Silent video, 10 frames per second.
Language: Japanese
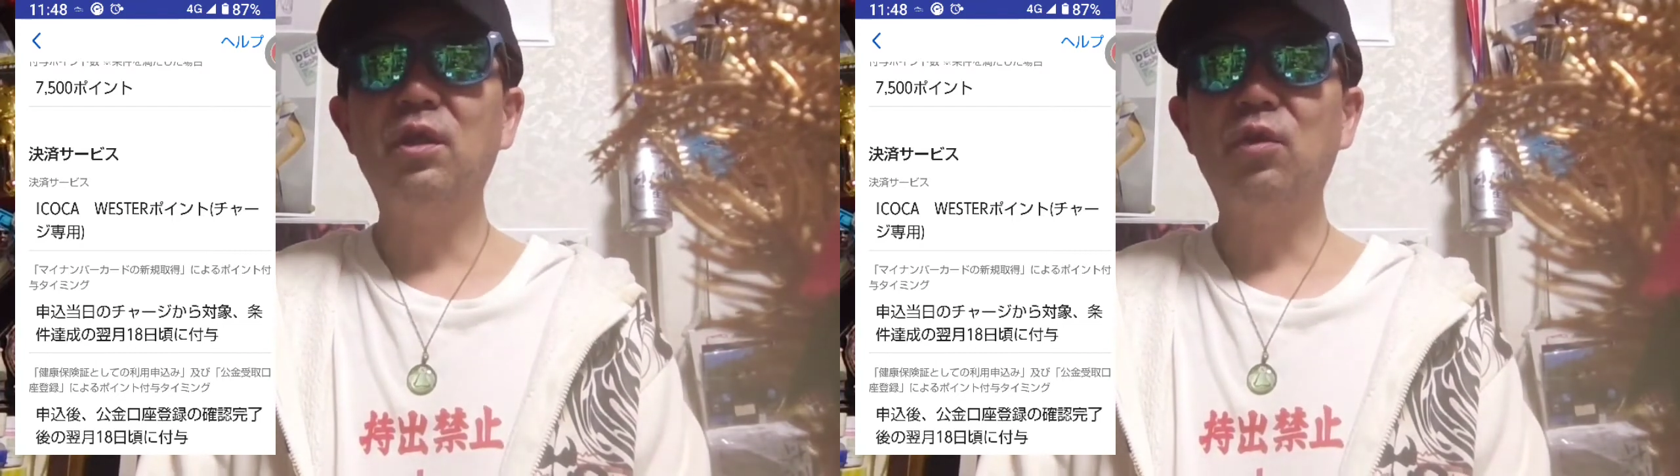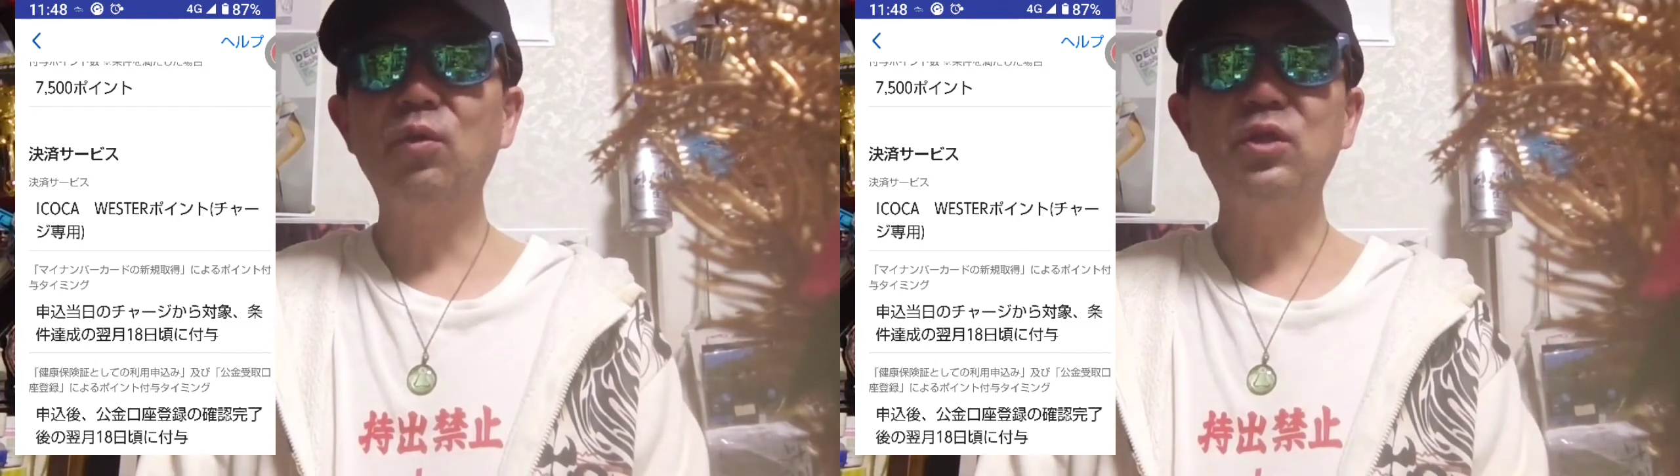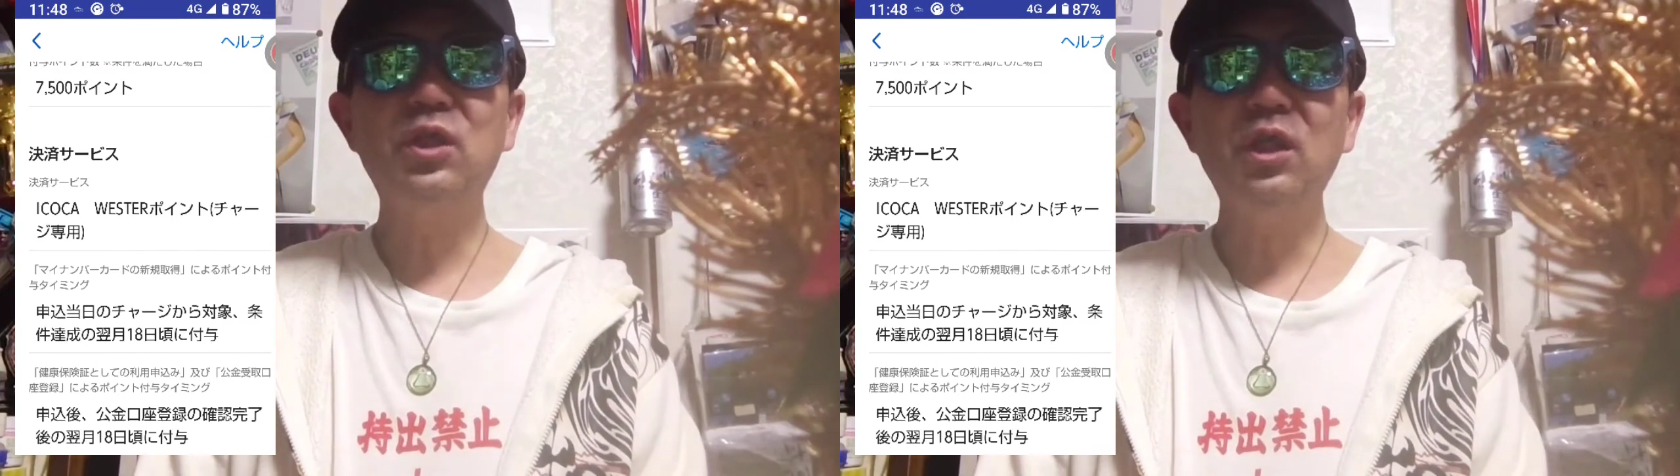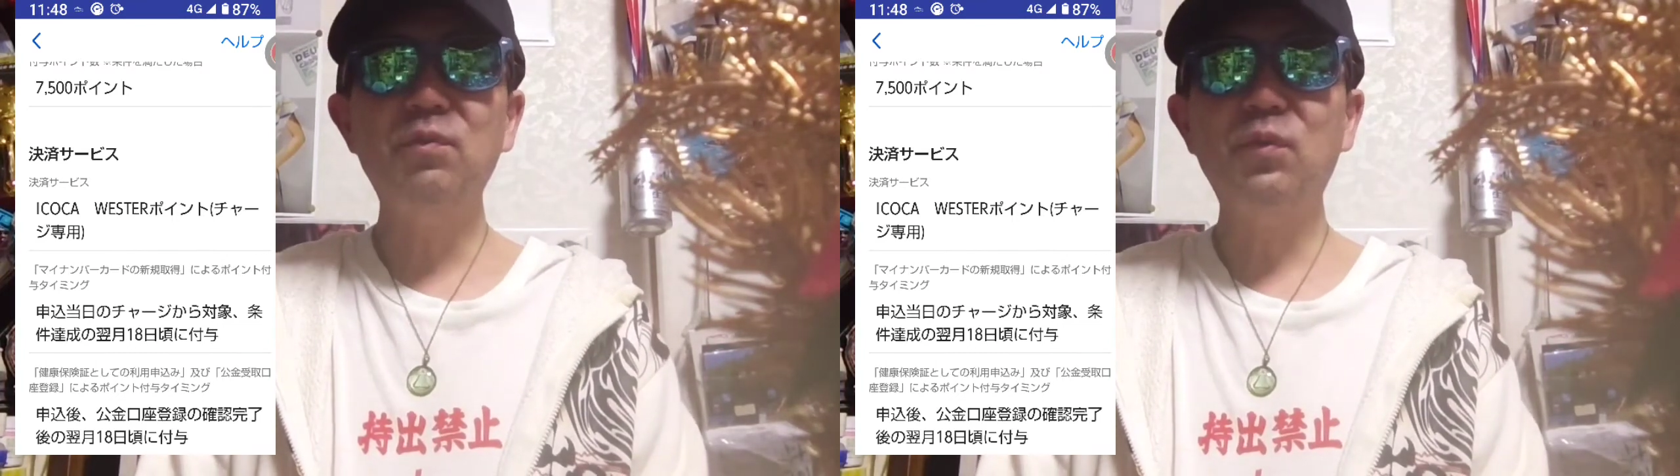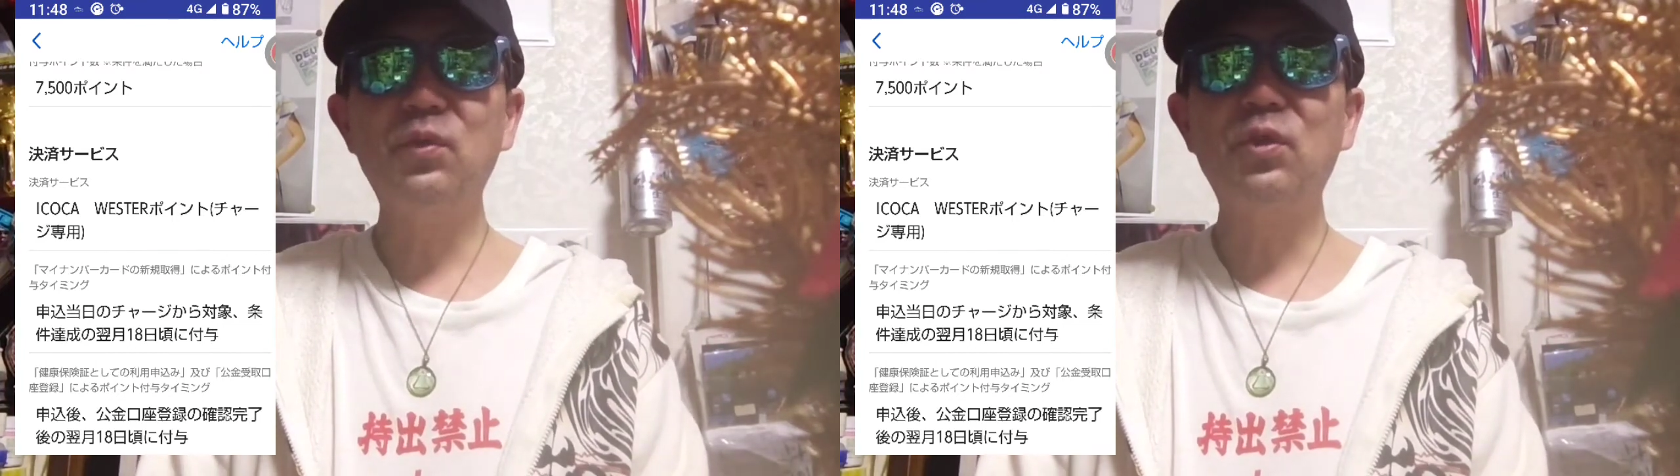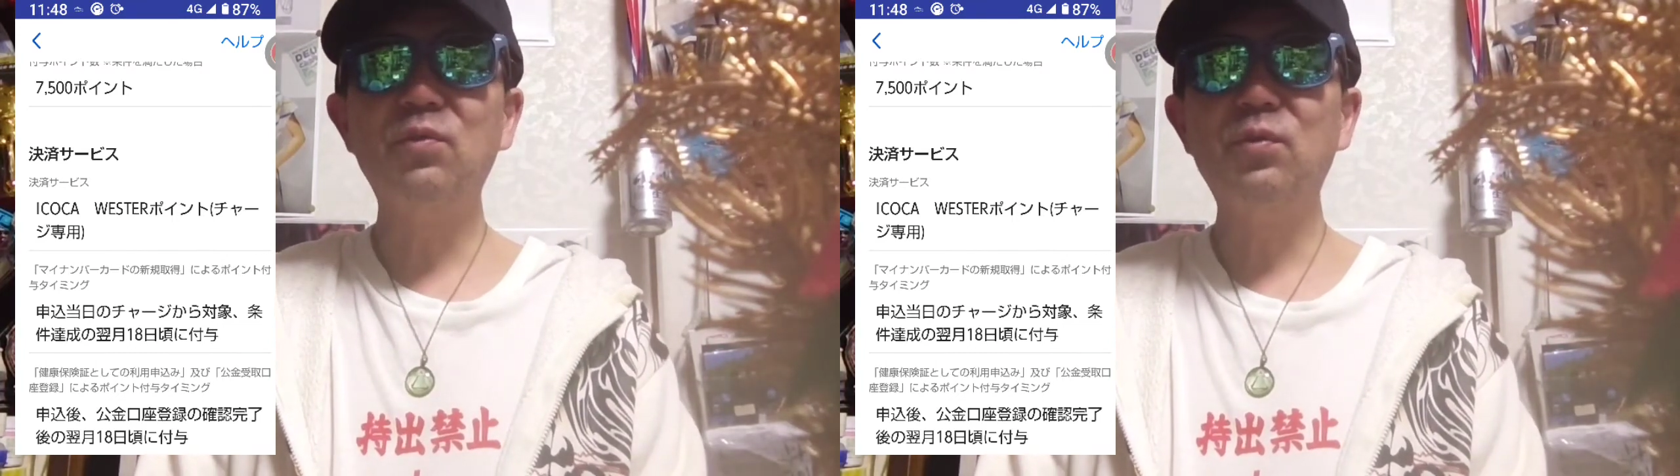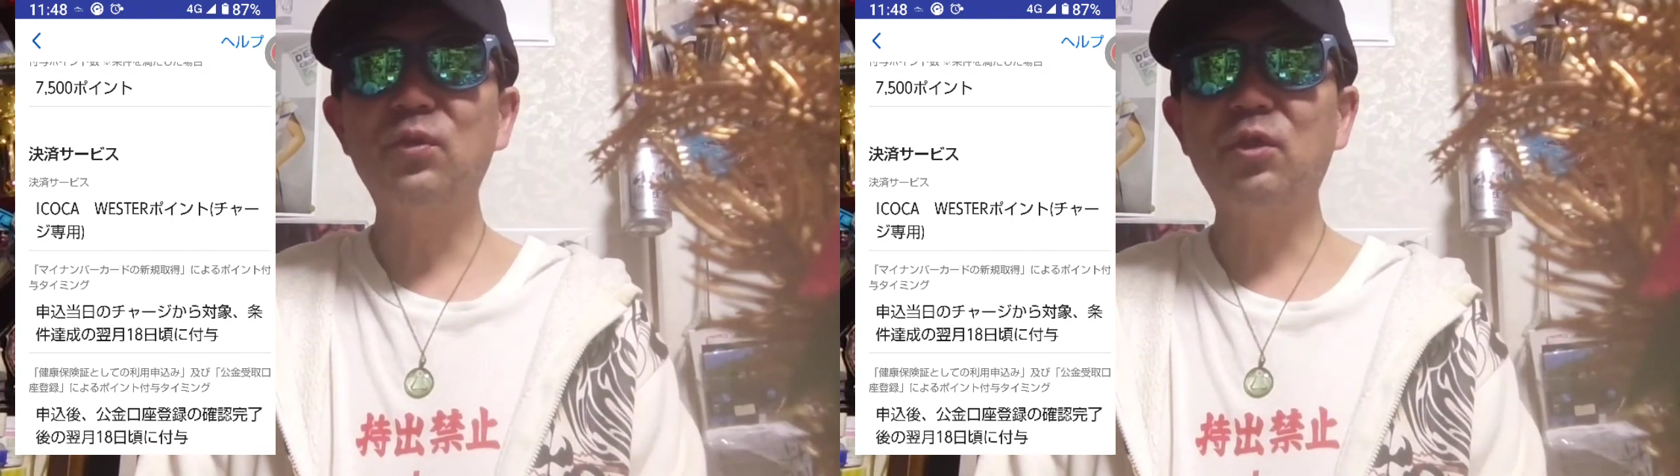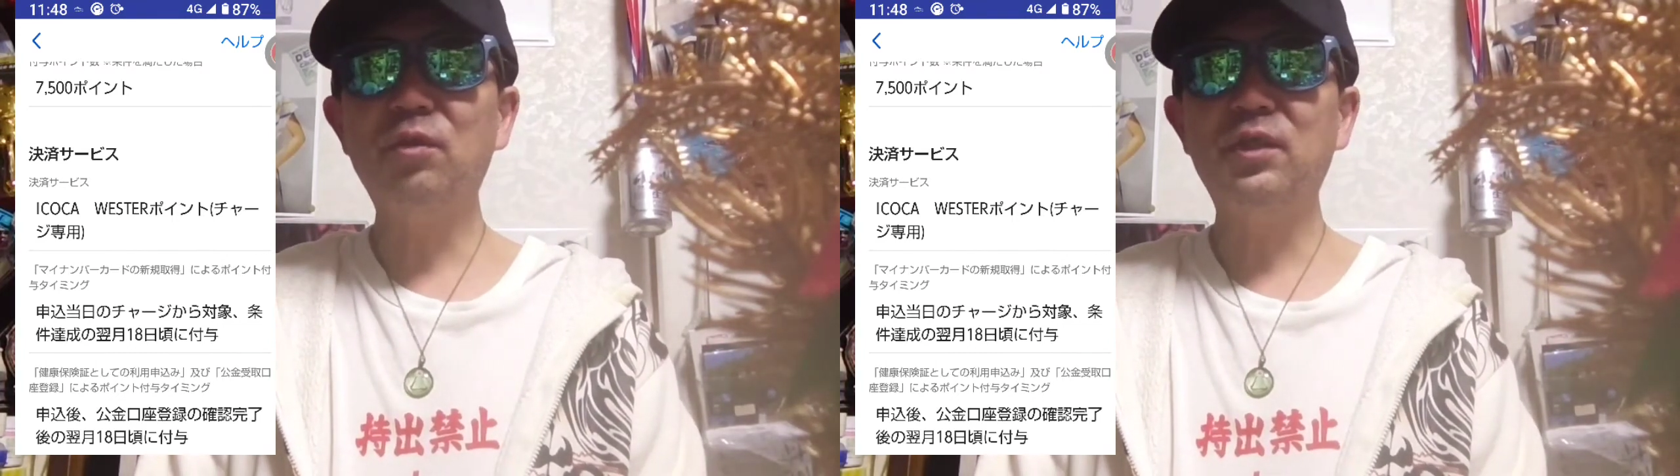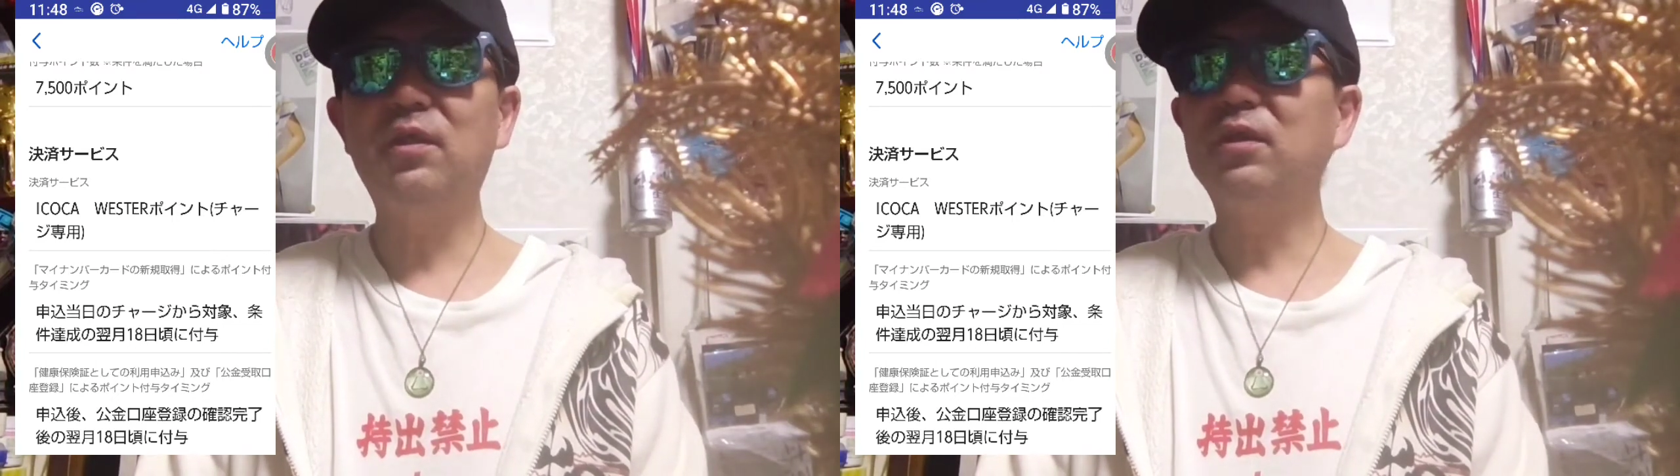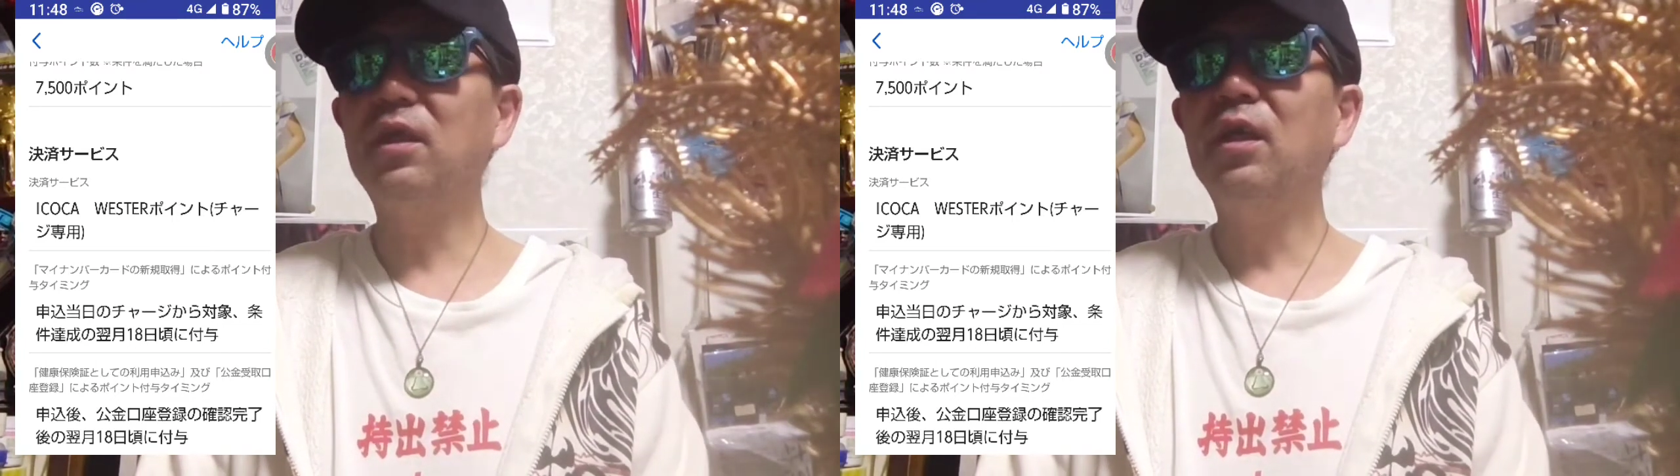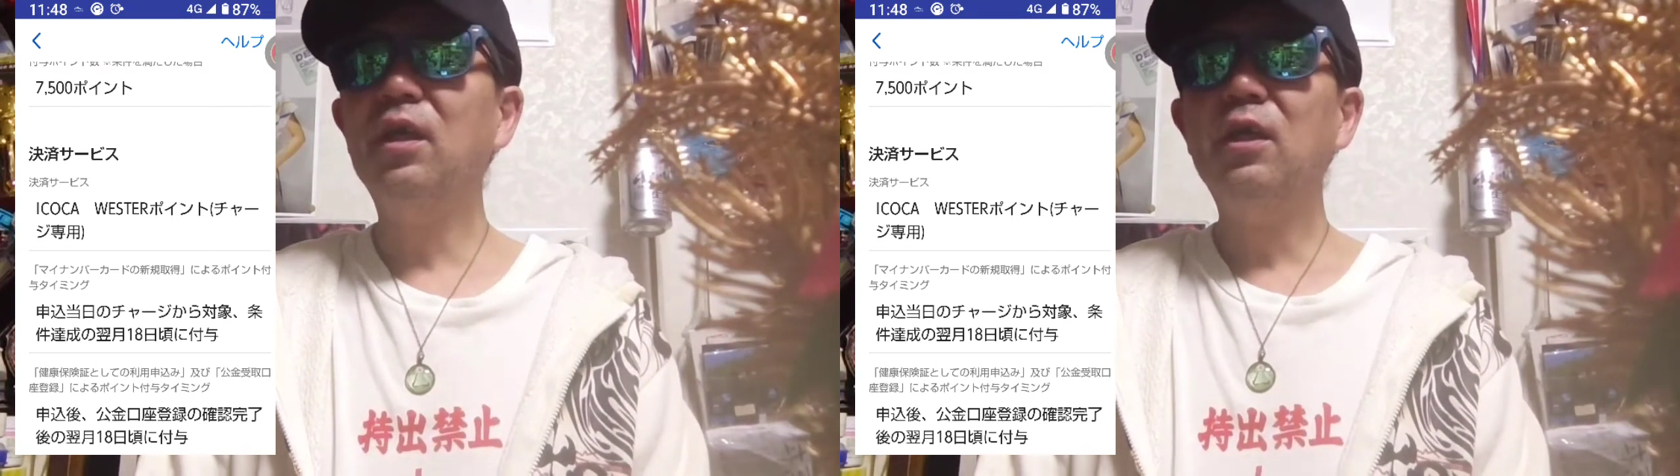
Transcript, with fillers: こっちから申し込む申し込まんじゃなくて